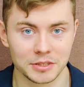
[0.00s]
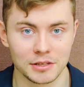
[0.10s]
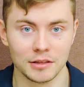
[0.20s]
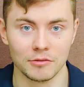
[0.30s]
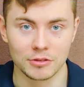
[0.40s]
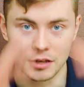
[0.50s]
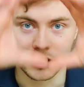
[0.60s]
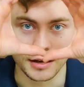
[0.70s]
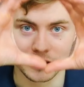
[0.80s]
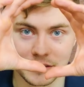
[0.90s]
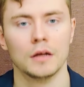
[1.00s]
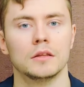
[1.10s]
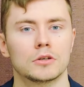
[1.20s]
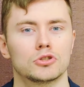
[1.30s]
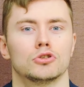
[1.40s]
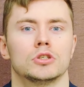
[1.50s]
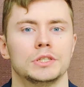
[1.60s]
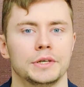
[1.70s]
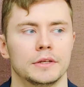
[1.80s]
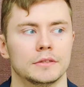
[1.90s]
если она вот такая. Так что же
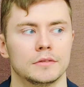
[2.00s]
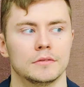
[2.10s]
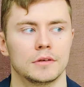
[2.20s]
делать?